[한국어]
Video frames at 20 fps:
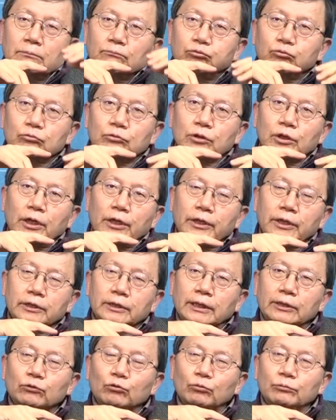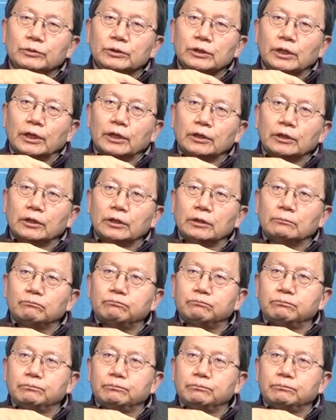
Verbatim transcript: 북한의 탄도미사일이